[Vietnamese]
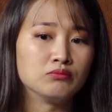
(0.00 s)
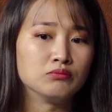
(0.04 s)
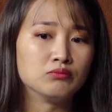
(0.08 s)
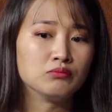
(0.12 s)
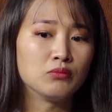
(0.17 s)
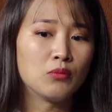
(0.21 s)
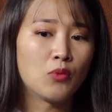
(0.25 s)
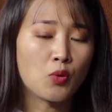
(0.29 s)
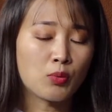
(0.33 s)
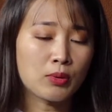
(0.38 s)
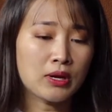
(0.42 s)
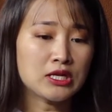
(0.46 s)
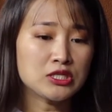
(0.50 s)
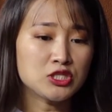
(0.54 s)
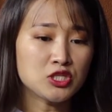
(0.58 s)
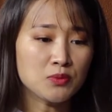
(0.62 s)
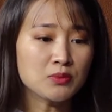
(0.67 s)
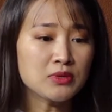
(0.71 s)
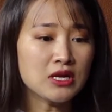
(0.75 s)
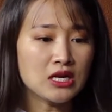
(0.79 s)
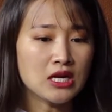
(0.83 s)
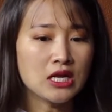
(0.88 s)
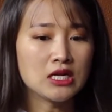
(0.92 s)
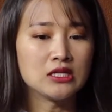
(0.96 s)
một
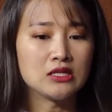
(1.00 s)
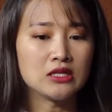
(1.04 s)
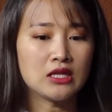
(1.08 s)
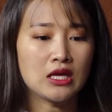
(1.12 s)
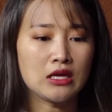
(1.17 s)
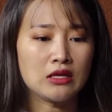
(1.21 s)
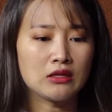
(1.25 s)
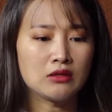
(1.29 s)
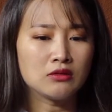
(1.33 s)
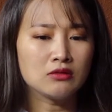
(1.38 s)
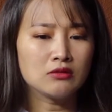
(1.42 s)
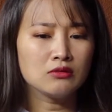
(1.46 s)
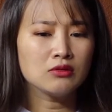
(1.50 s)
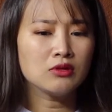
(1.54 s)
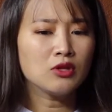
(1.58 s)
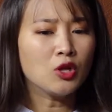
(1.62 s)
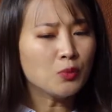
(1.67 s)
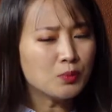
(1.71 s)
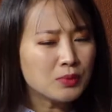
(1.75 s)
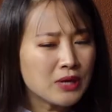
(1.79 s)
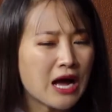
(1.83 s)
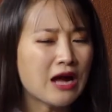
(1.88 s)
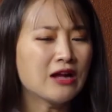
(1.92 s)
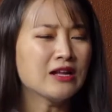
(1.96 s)
trong gia đình thì
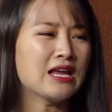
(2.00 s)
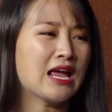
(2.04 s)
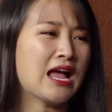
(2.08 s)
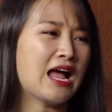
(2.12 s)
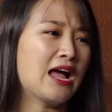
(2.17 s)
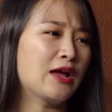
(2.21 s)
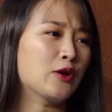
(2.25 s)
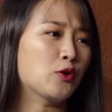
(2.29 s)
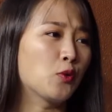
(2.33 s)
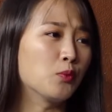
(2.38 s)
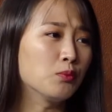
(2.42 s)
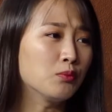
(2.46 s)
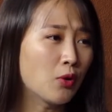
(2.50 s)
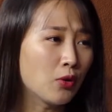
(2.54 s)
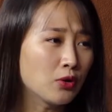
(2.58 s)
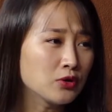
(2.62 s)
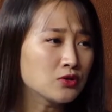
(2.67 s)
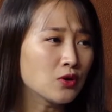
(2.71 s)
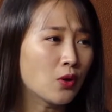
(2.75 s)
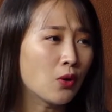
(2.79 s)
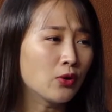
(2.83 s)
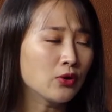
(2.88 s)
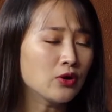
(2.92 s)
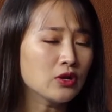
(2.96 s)
lúc đó thì ai cũng bối
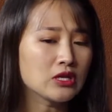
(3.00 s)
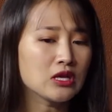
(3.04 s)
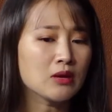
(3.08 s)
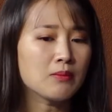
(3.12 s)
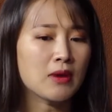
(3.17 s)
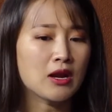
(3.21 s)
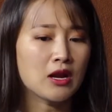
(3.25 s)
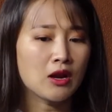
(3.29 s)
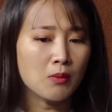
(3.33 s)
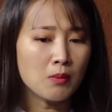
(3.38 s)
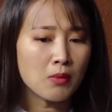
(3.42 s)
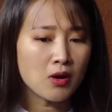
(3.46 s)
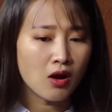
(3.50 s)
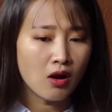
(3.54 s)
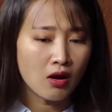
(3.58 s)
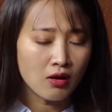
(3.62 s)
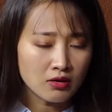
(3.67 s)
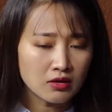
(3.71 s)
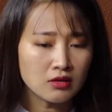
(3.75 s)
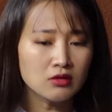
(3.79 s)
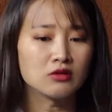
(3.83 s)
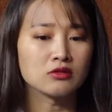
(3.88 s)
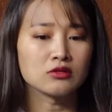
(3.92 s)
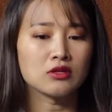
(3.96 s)
rối rồi, nhưng mà nếu mà có
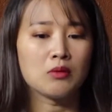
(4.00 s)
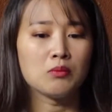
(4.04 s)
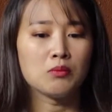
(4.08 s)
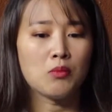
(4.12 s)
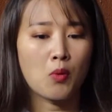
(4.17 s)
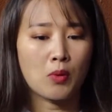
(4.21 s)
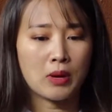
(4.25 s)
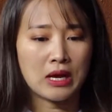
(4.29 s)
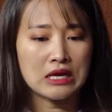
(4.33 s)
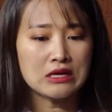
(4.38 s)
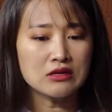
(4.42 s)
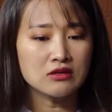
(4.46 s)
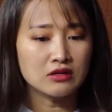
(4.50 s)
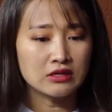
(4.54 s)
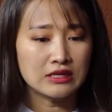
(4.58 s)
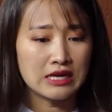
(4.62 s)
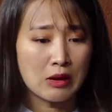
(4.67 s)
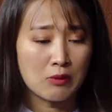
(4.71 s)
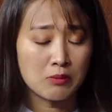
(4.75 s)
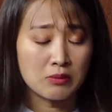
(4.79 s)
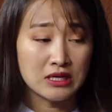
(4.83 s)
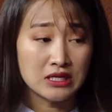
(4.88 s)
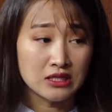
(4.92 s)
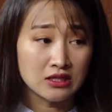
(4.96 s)
được thì một cái người
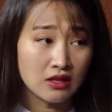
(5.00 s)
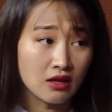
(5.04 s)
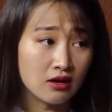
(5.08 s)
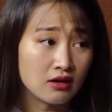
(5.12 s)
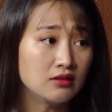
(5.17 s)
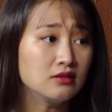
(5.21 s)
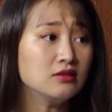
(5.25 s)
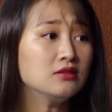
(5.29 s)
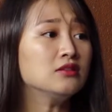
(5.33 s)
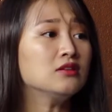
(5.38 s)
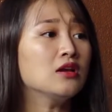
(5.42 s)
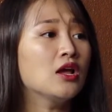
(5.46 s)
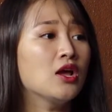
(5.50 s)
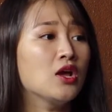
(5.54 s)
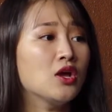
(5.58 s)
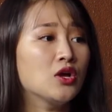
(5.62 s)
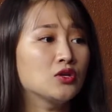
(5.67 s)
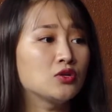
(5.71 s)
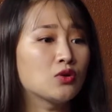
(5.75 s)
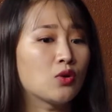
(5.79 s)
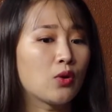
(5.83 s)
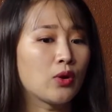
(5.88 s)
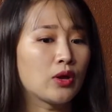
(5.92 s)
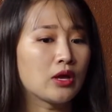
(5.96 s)
nào bình tĩnh
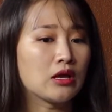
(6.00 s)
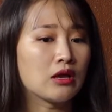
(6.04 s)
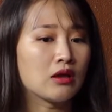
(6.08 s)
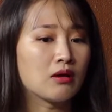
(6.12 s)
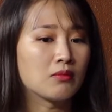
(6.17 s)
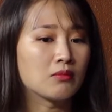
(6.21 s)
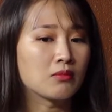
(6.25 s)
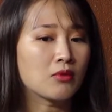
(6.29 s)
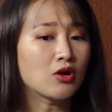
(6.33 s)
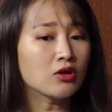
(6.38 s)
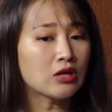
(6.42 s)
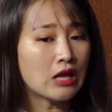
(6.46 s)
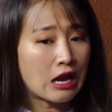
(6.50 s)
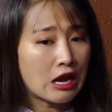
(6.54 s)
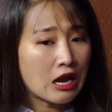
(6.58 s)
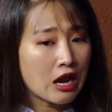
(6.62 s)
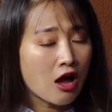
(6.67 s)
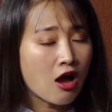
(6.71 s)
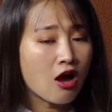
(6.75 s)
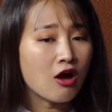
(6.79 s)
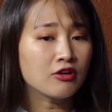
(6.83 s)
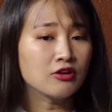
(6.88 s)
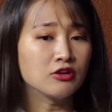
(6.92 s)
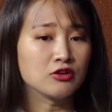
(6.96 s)
rồi có thể
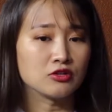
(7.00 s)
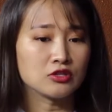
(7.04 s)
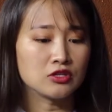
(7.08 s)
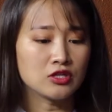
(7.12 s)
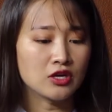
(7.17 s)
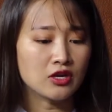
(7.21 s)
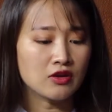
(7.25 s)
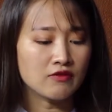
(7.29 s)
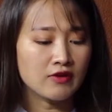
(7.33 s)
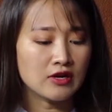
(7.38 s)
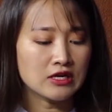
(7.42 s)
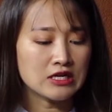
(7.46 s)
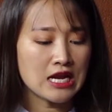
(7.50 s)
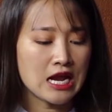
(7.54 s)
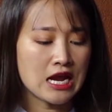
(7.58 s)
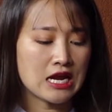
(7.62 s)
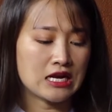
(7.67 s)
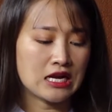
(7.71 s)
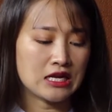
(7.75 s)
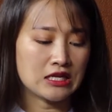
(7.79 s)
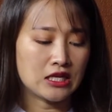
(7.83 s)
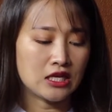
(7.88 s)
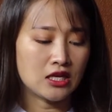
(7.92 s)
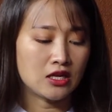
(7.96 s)
lo được những cái vấn đề
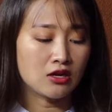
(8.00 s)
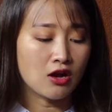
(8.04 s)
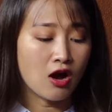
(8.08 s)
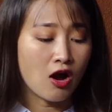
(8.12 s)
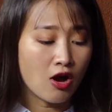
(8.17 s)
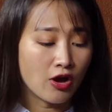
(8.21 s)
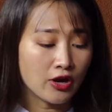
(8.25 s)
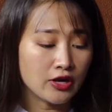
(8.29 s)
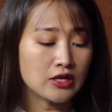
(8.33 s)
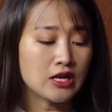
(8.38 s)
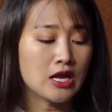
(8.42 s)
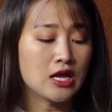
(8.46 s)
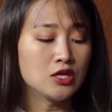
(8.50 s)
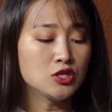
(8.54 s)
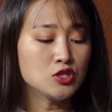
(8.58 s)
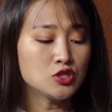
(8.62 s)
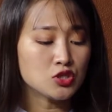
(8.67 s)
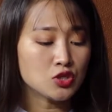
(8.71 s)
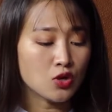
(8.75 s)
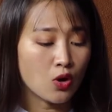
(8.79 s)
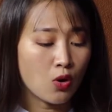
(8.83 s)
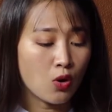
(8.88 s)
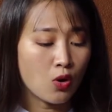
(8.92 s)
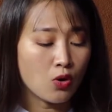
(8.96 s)
này thì gọi đến
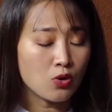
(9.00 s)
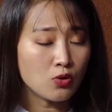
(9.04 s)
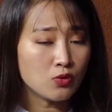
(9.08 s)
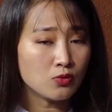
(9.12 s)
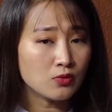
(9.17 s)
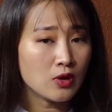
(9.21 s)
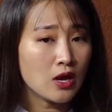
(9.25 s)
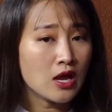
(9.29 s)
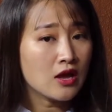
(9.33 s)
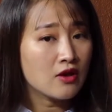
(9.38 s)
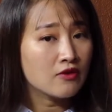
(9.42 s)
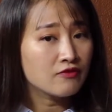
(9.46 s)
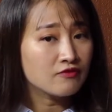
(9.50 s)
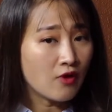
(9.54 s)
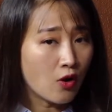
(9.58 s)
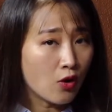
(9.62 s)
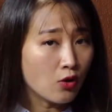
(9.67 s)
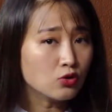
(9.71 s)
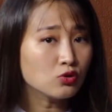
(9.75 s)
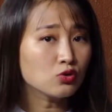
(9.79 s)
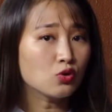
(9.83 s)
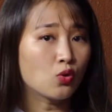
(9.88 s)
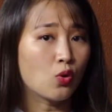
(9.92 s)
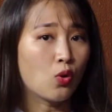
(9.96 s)
số
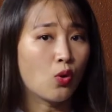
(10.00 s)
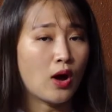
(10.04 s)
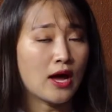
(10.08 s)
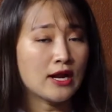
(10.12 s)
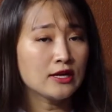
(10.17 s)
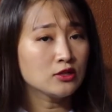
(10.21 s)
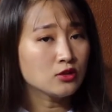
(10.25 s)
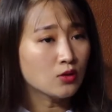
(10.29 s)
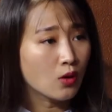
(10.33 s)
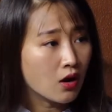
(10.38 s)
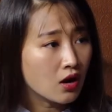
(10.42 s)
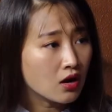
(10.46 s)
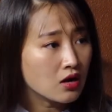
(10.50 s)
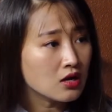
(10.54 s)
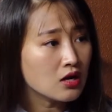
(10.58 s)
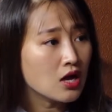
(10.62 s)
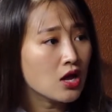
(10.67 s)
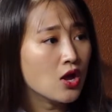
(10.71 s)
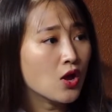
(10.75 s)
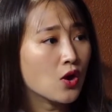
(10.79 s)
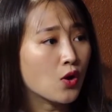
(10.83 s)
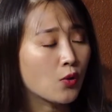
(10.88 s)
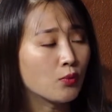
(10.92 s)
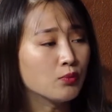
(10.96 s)
phone của anh Tuấn,
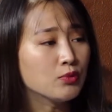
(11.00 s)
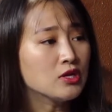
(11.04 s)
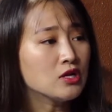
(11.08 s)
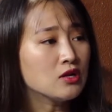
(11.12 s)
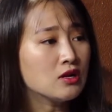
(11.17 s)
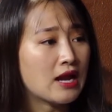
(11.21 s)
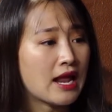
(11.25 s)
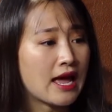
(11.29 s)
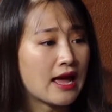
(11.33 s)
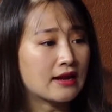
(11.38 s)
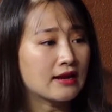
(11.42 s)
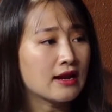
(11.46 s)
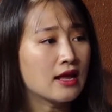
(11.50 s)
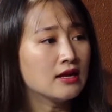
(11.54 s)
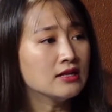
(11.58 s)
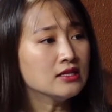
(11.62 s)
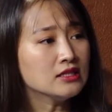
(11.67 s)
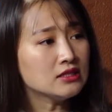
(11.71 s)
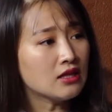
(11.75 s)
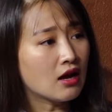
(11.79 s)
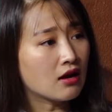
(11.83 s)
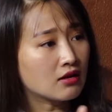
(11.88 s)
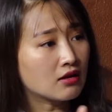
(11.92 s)
cũng như là đến tận